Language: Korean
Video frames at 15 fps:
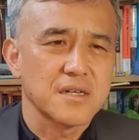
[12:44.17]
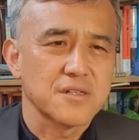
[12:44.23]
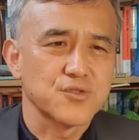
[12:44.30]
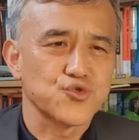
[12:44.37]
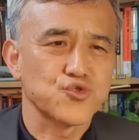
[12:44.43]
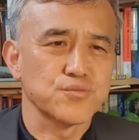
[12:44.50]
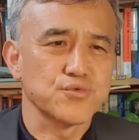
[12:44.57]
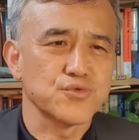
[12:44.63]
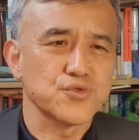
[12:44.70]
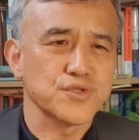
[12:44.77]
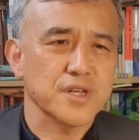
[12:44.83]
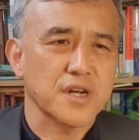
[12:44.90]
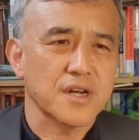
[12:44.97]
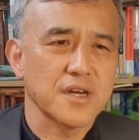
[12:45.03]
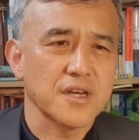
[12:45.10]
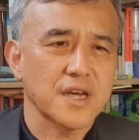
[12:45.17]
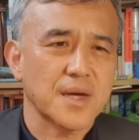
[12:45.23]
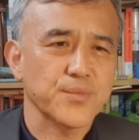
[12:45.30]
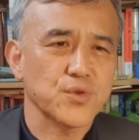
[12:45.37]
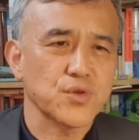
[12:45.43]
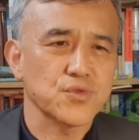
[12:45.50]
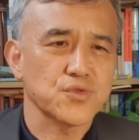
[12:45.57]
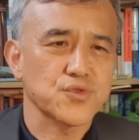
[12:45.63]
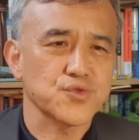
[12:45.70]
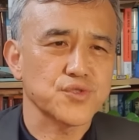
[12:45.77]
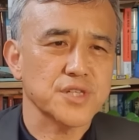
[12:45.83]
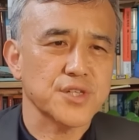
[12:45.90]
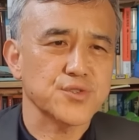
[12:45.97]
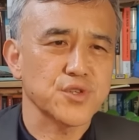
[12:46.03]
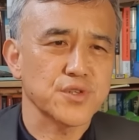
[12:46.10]
그 중부군 산하의 합동
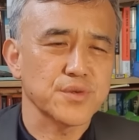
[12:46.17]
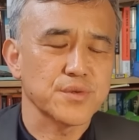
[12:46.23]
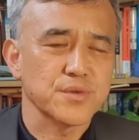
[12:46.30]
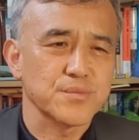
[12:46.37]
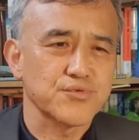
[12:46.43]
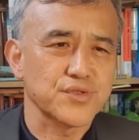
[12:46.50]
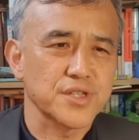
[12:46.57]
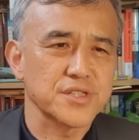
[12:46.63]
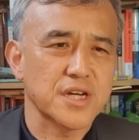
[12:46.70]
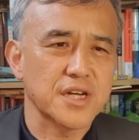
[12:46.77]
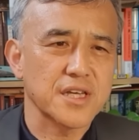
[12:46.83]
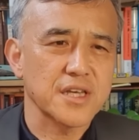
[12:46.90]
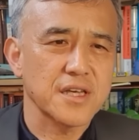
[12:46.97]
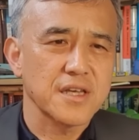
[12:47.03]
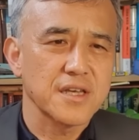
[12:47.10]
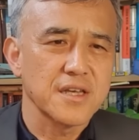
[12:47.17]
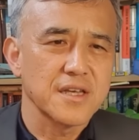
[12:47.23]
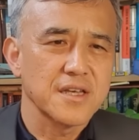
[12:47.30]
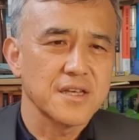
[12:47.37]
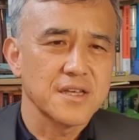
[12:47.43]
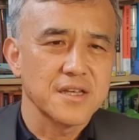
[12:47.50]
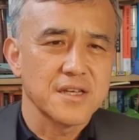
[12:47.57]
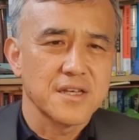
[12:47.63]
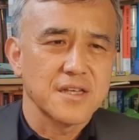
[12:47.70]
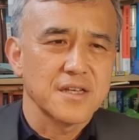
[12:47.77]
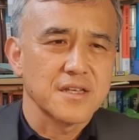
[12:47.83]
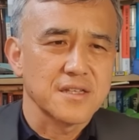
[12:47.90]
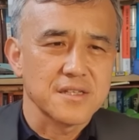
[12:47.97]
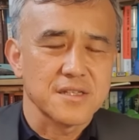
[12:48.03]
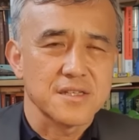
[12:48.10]
특수작전 부대장이
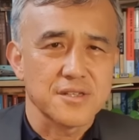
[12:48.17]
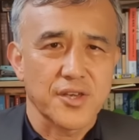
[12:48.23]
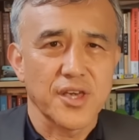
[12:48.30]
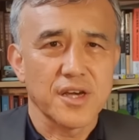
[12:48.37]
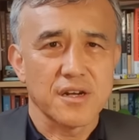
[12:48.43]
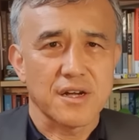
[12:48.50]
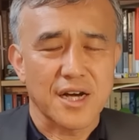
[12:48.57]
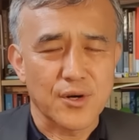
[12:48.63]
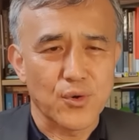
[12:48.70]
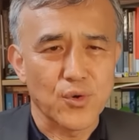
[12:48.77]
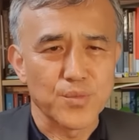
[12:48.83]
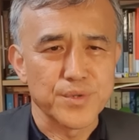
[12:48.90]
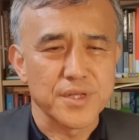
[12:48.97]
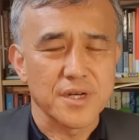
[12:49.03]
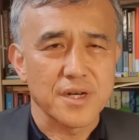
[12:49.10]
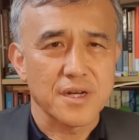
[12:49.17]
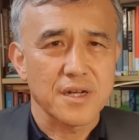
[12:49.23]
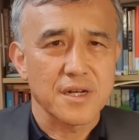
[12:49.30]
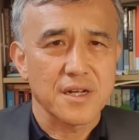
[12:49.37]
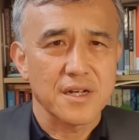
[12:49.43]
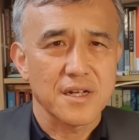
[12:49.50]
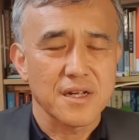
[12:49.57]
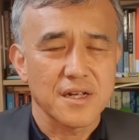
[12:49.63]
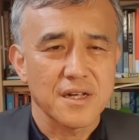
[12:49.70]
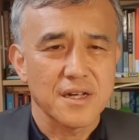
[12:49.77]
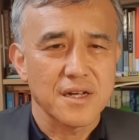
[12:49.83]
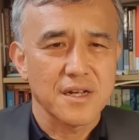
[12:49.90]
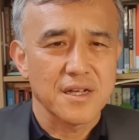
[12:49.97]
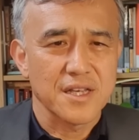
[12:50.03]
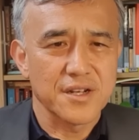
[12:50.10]
계획을 갖고 옵니다.
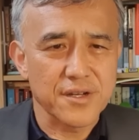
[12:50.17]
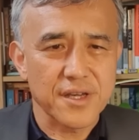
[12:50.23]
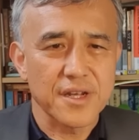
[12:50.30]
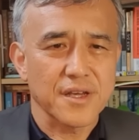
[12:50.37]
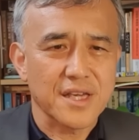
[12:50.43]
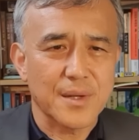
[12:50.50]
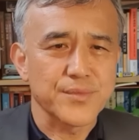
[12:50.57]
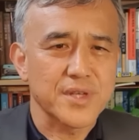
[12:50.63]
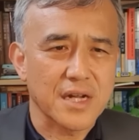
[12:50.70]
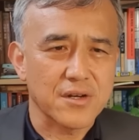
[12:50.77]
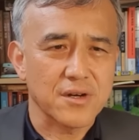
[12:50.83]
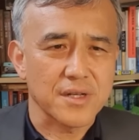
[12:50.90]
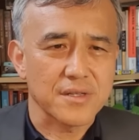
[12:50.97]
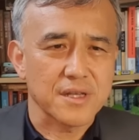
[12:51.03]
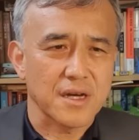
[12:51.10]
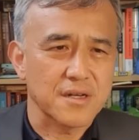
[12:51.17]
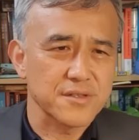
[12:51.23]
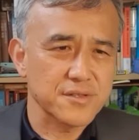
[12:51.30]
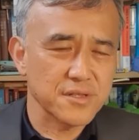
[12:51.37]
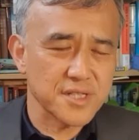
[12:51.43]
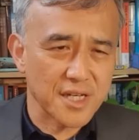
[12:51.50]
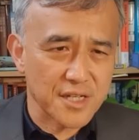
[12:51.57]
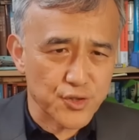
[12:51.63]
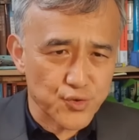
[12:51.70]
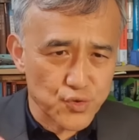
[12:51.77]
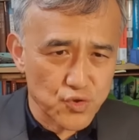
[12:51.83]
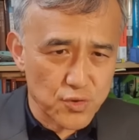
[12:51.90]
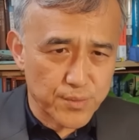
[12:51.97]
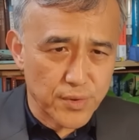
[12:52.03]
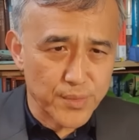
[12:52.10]
이렇게 이렇게 하면 될 것 같다. 그래서 자기가
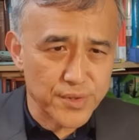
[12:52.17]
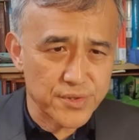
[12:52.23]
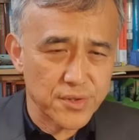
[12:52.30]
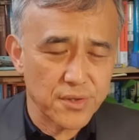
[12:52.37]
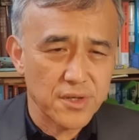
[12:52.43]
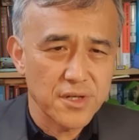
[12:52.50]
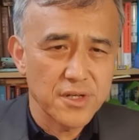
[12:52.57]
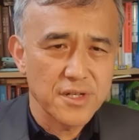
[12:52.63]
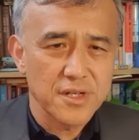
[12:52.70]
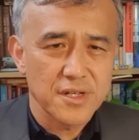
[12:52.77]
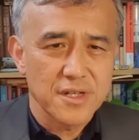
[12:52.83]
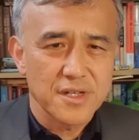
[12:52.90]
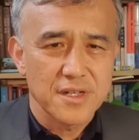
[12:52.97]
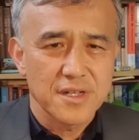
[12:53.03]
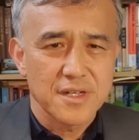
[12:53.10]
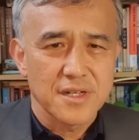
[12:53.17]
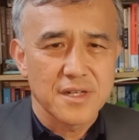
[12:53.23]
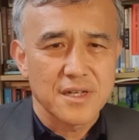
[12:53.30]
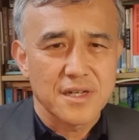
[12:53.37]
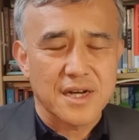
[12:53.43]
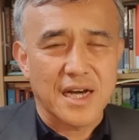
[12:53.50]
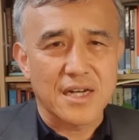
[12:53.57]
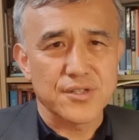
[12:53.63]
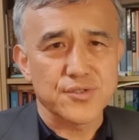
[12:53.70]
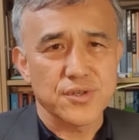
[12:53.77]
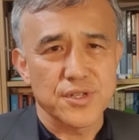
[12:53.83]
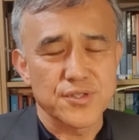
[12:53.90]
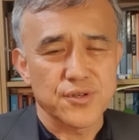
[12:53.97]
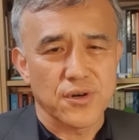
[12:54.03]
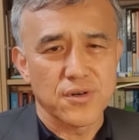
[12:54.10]
쭉 보면서
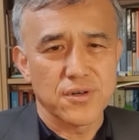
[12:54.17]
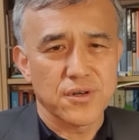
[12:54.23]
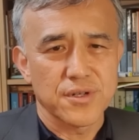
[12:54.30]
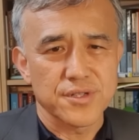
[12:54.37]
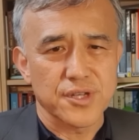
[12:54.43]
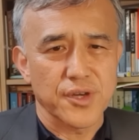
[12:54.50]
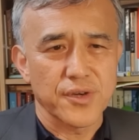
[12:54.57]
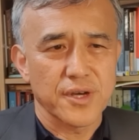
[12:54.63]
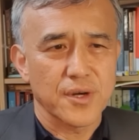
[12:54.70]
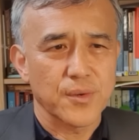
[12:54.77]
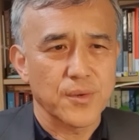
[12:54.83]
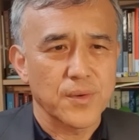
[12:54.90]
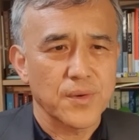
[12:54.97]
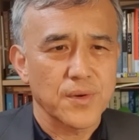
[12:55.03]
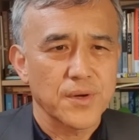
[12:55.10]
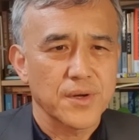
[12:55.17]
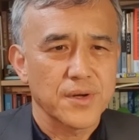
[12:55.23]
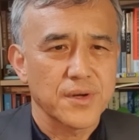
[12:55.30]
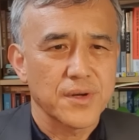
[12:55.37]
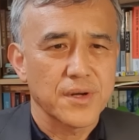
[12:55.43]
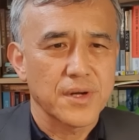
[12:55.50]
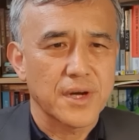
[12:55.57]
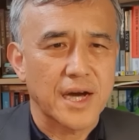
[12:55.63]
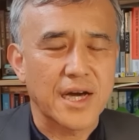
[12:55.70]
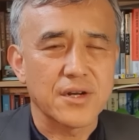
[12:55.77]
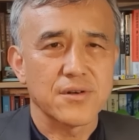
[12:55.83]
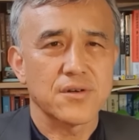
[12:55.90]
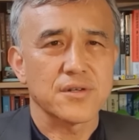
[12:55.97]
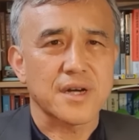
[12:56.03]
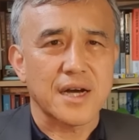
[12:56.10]
가능성이 좋은 거를 제외하고
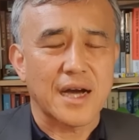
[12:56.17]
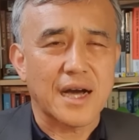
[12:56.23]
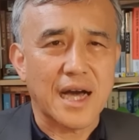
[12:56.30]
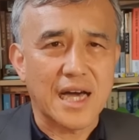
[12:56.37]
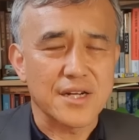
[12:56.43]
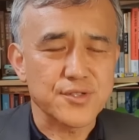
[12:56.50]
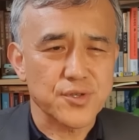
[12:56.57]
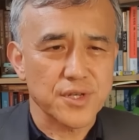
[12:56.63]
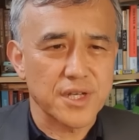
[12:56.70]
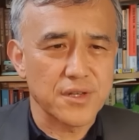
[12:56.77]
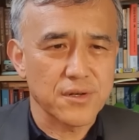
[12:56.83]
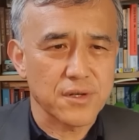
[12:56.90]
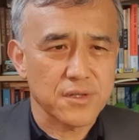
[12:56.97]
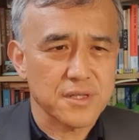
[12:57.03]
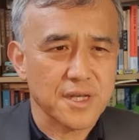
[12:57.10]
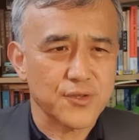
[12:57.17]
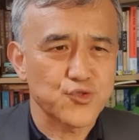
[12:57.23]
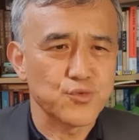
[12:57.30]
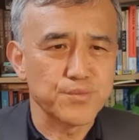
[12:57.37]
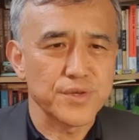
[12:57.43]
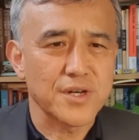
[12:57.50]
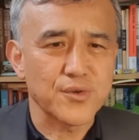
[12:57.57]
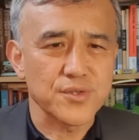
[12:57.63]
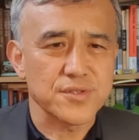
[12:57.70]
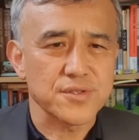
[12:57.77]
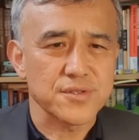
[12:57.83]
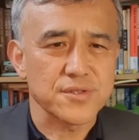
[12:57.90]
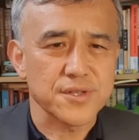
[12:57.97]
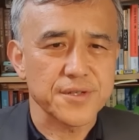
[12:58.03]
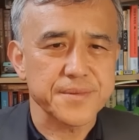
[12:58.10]
가는 것 가능성이 있는 걸 딱 준비하고
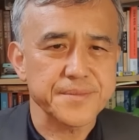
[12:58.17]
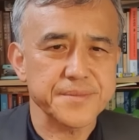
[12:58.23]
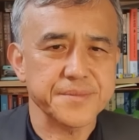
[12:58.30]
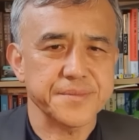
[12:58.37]
있었어요.